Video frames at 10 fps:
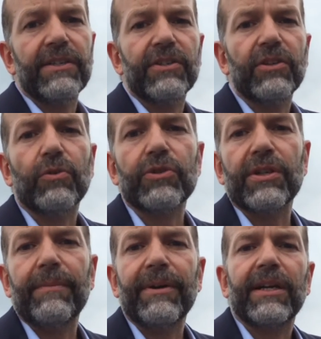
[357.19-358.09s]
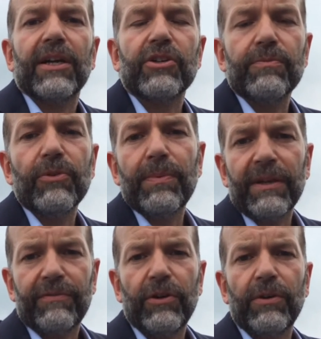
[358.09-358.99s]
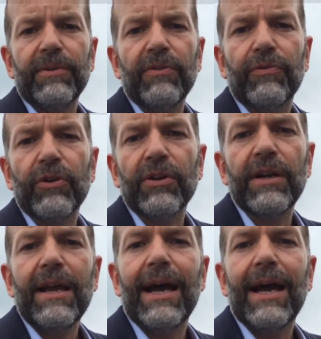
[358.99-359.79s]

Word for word: also die großen amerikanischen MOOC-Plattformen gefunden.